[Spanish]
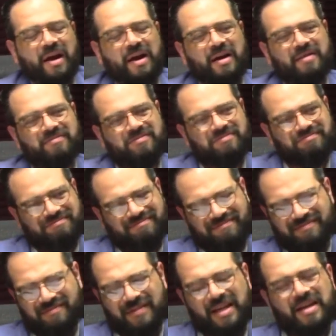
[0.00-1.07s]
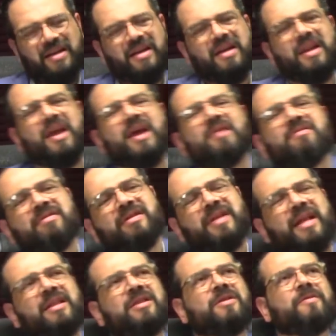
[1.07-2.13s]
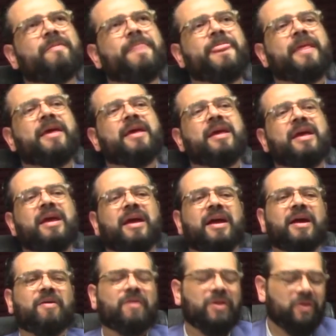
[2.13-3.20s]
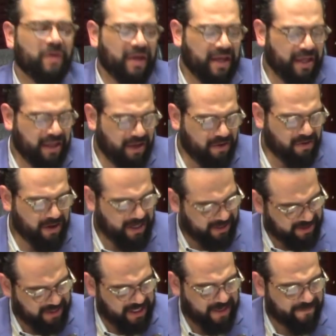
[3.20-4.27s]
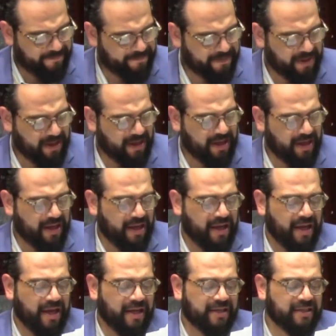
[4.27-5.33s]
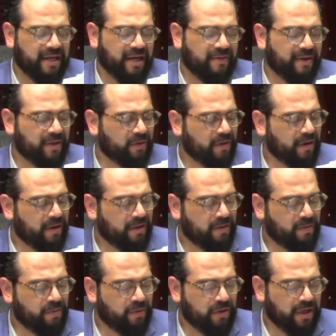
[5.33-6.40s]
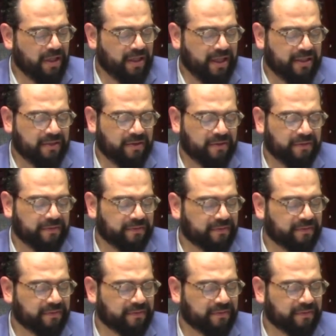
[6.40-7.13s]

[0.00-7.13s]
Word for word: la inquirieron tanto. Y que cuando ella dijo que sí, él se levantó y le dio un puñetazo.